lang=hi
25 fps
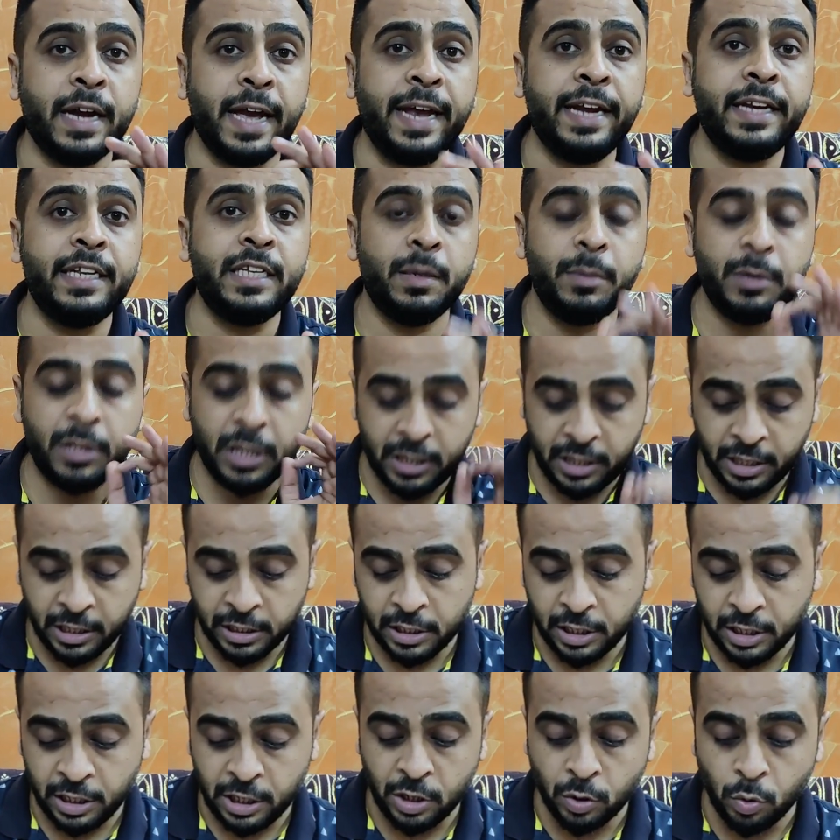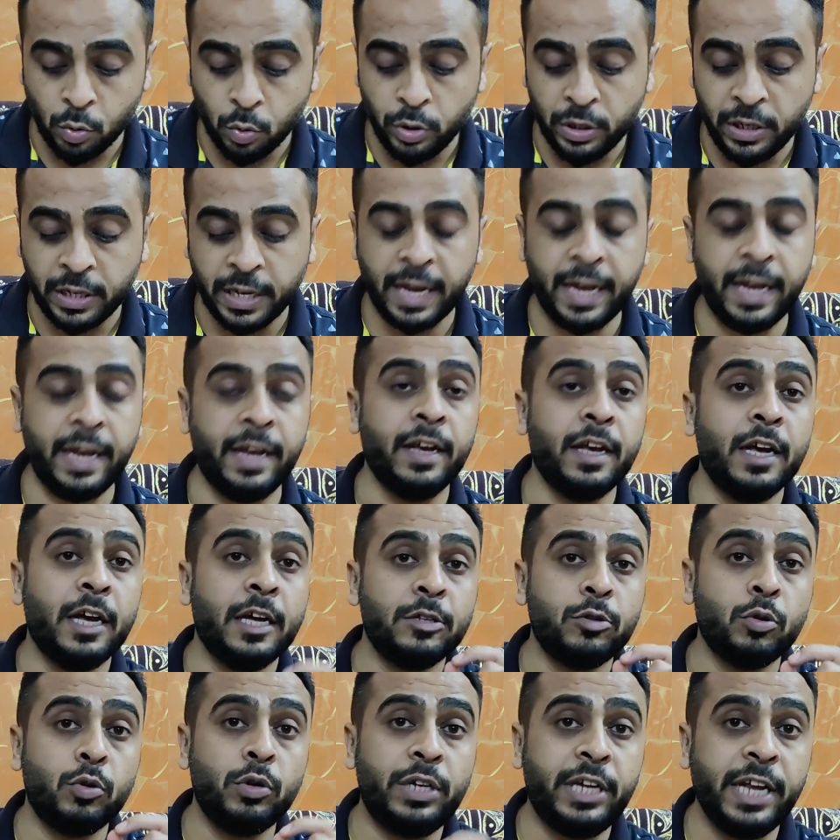नाइन की अभी तक कितनी हुई है
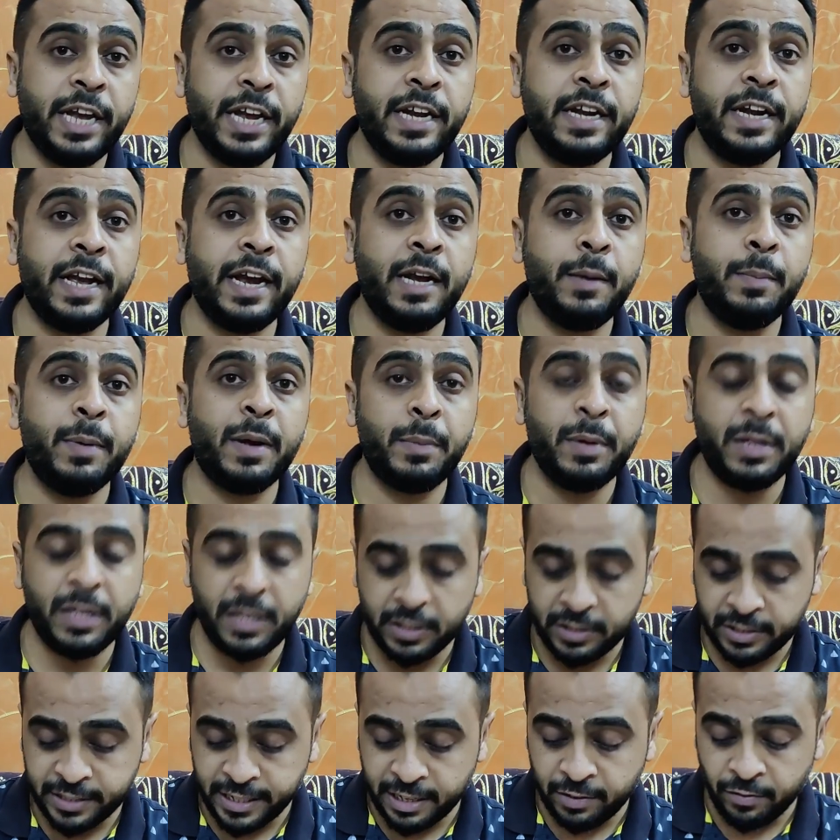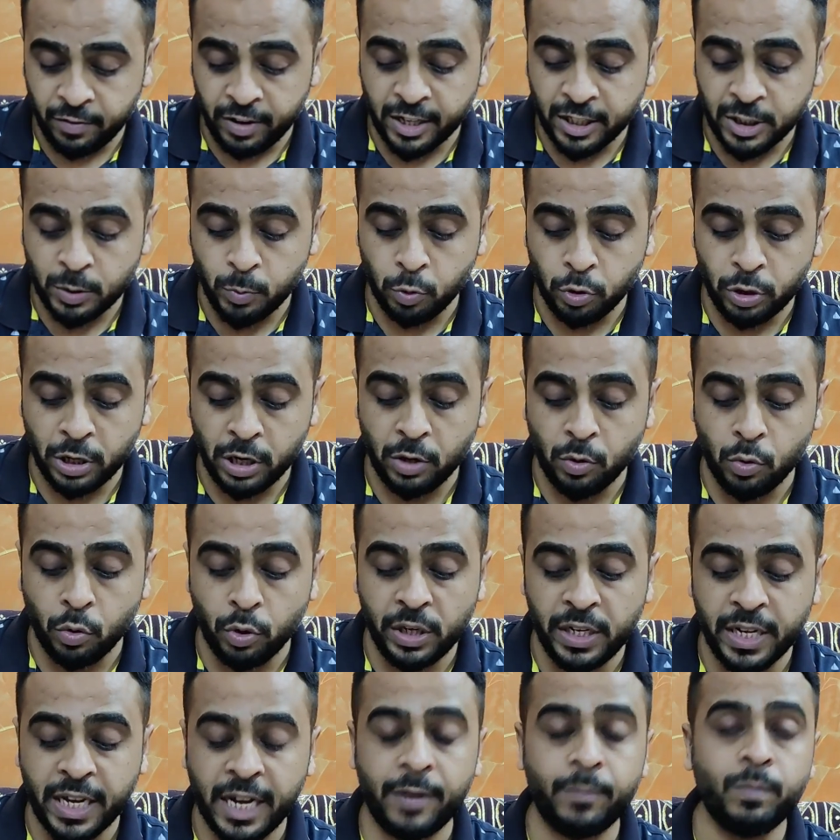तो डे नाइन पर अभी तक इसकी एडवांस बुकिंग
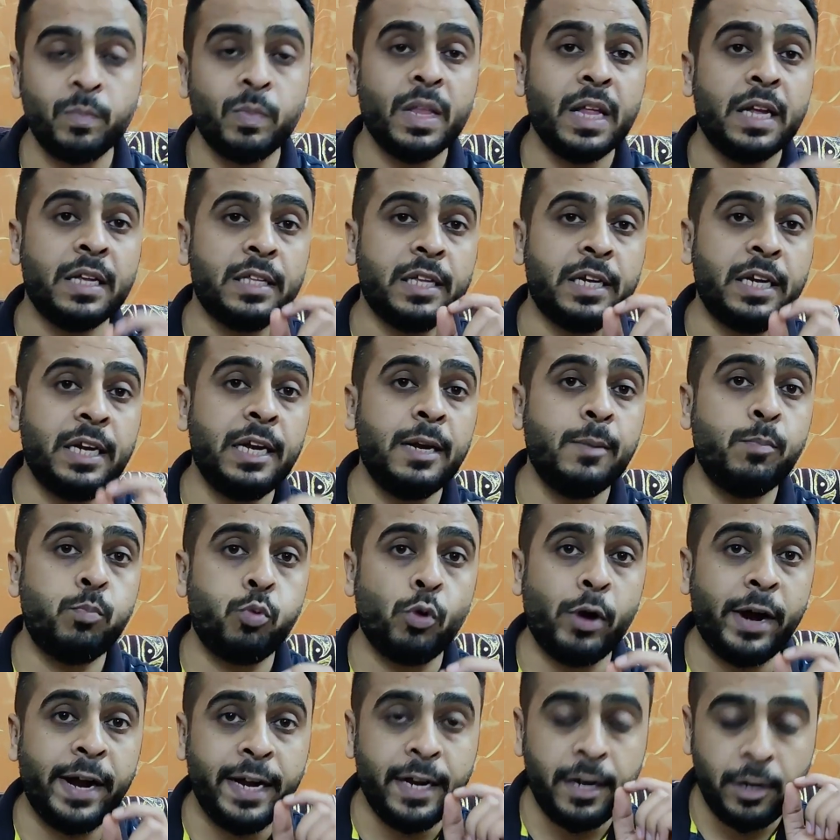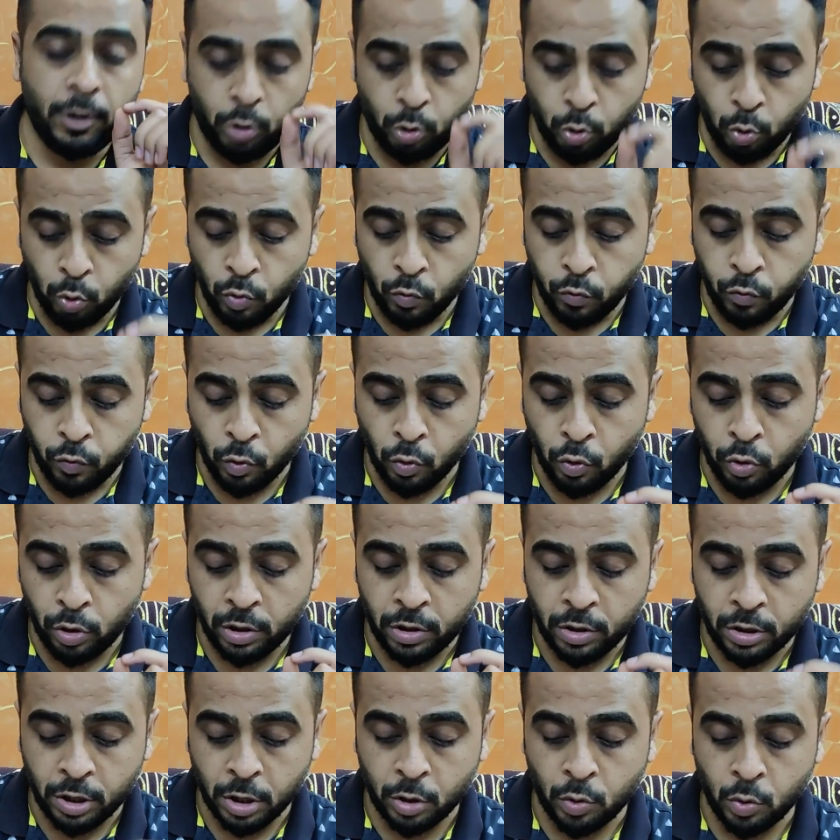हुई है
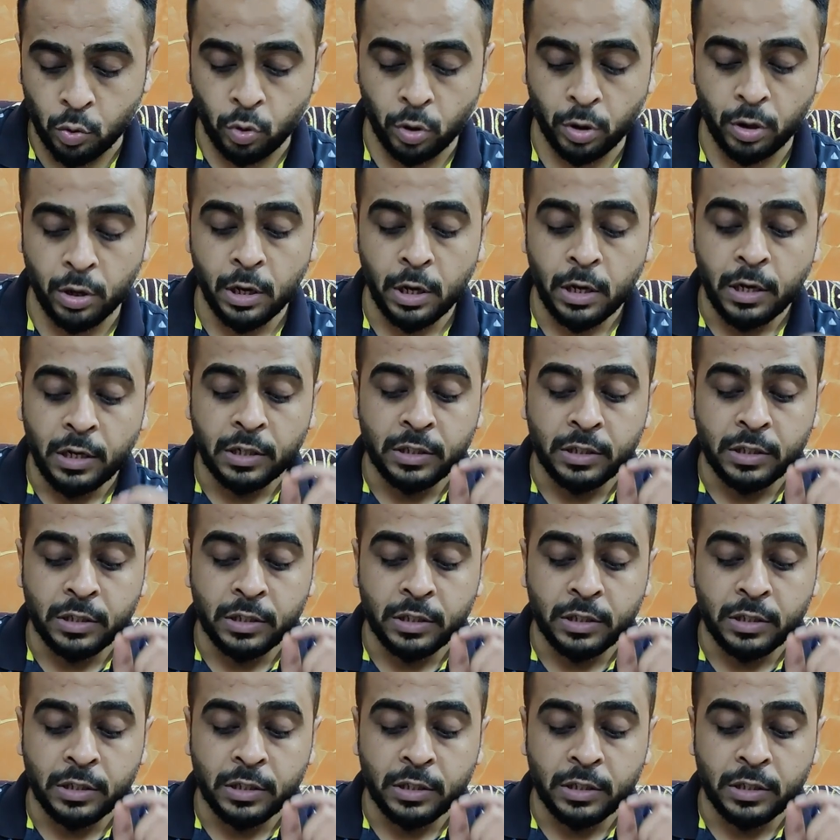3.24 करोड़